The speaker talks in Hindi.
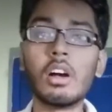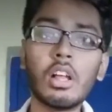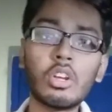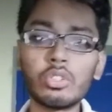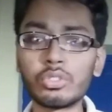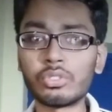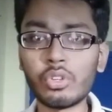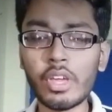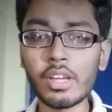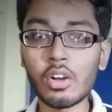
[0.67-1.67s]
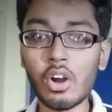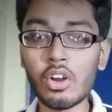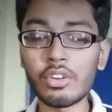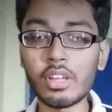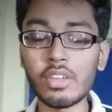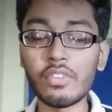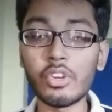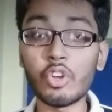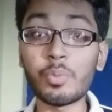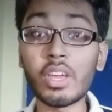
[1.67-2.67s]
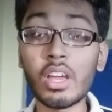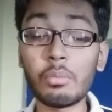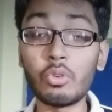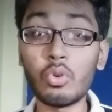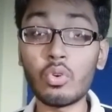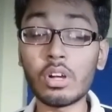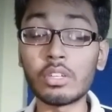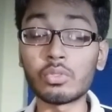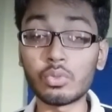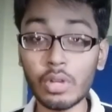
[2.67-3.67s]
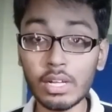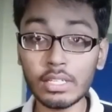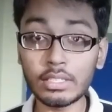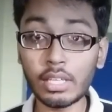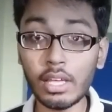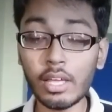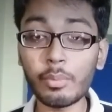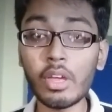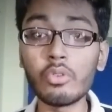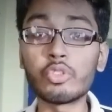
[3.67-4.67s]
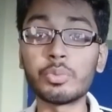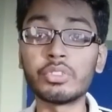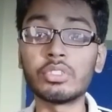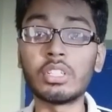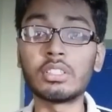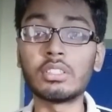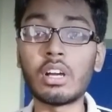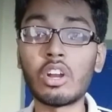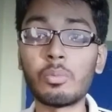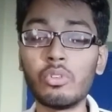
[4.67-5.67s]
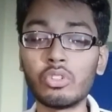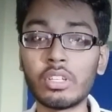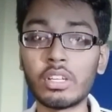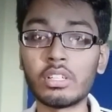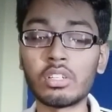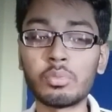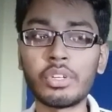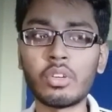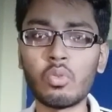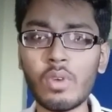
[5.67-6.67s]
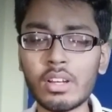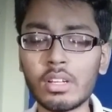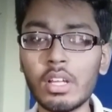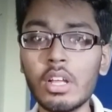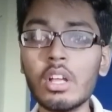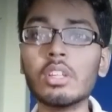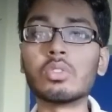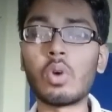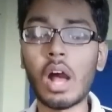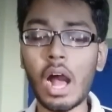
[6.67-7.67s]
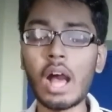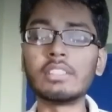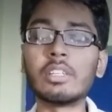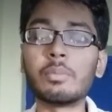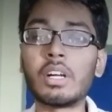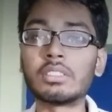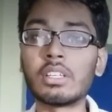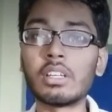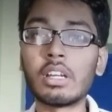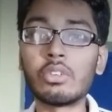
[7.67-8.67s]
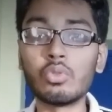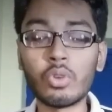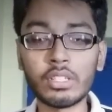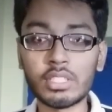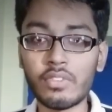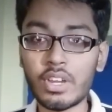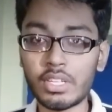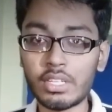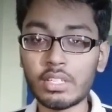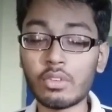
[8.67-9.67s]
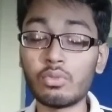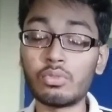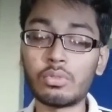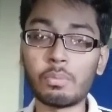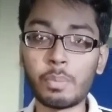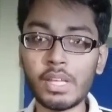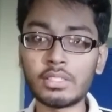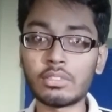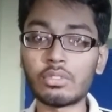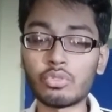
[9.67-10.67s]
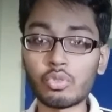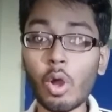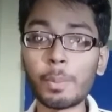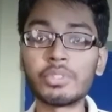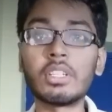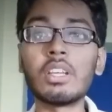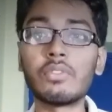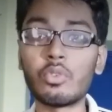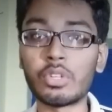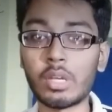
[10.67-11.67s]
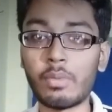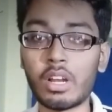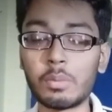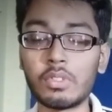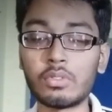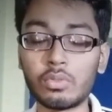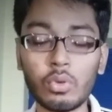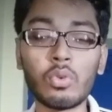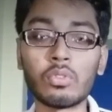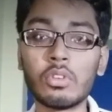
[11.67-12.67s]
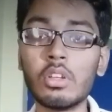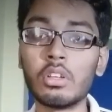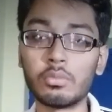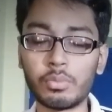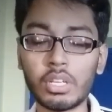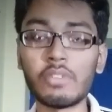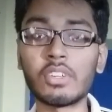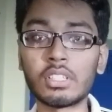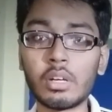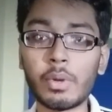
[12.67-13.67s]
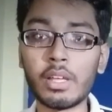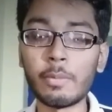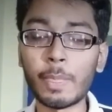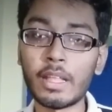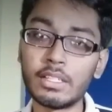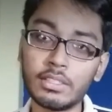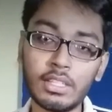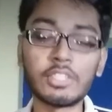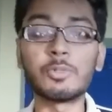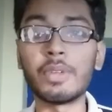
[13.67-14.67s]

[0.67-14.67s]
हेलो दोस्तों एक और नए वीडियो में आप लोगों का स्वागत है मैं हूं सुमन दत्ता और आप लोग देख रहे टर्बोटेक वन तो आज हम बात करेंगे टू के सेवनटीन के कुछ बेस्ट टॉप सेलिंग फोन के बारे में सो बिना वक्त गवाए लेट्स